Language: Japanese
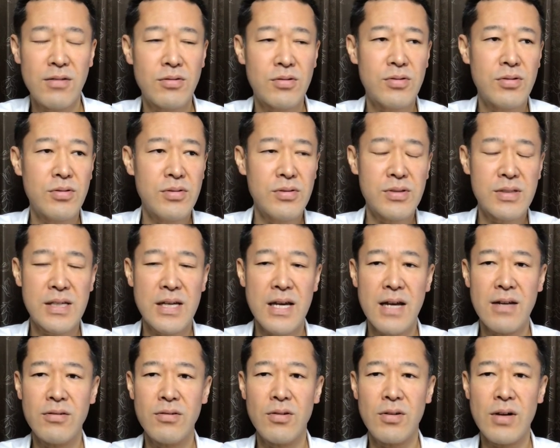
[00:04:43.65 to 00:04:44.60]
工夫して
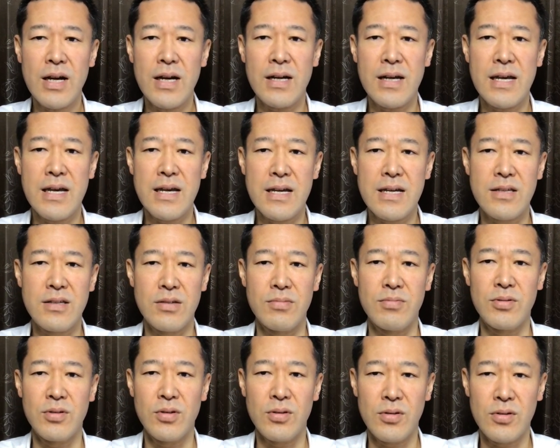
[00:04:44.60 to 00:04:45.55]
やるのが、自
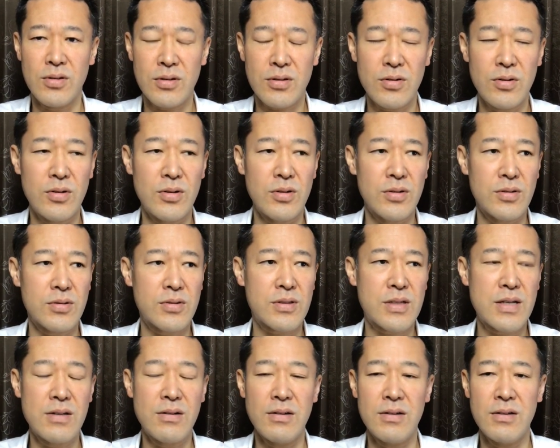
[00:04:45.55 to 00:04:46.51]
分の
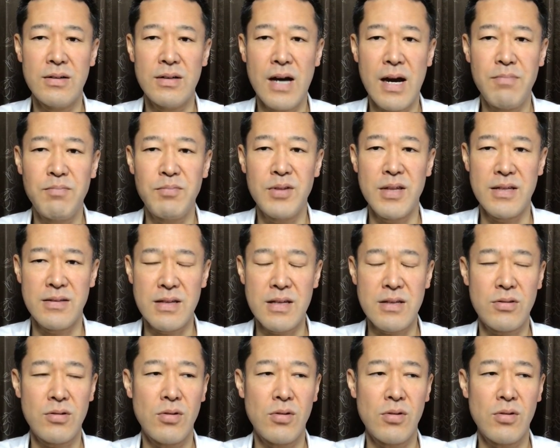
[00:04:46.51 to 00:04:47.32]
スキルアップですね。